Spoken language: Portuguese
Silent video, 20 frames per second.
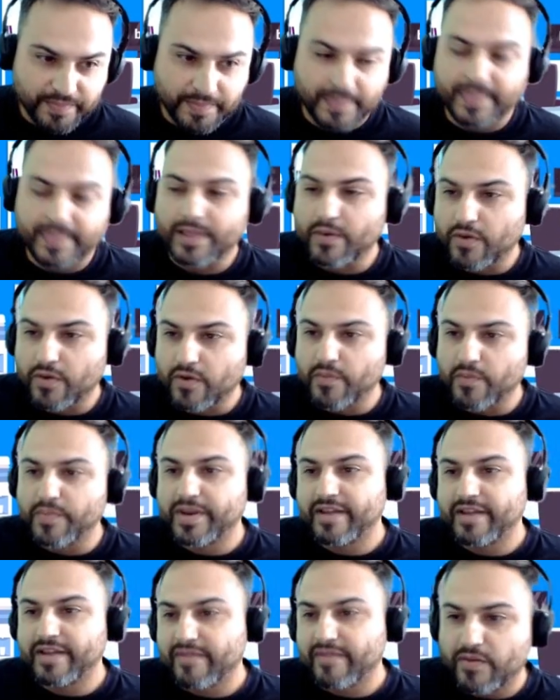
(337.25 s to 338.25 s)
Então eu
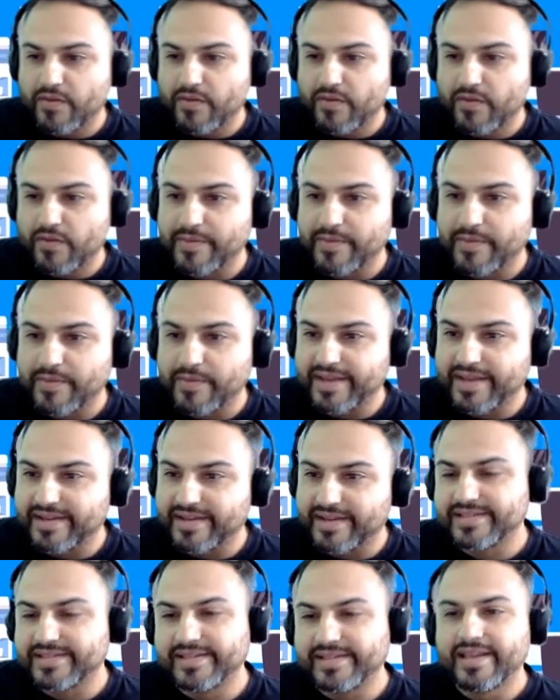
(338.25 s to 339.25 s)
comprei, valeu muito a pena,
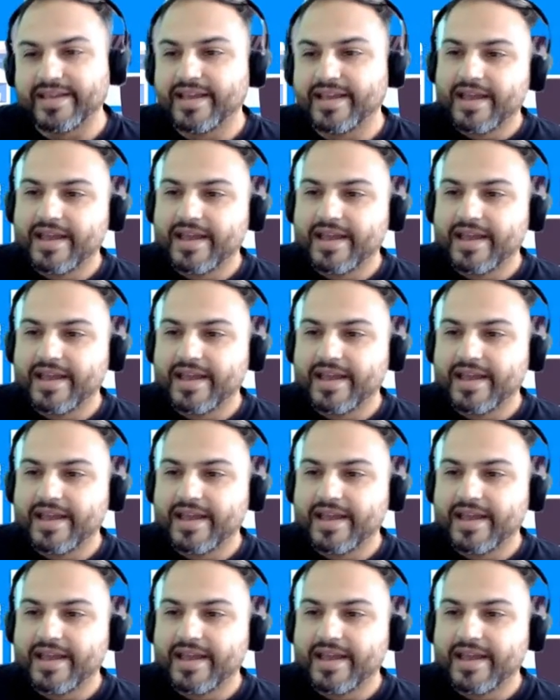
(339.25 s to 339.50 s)
assim.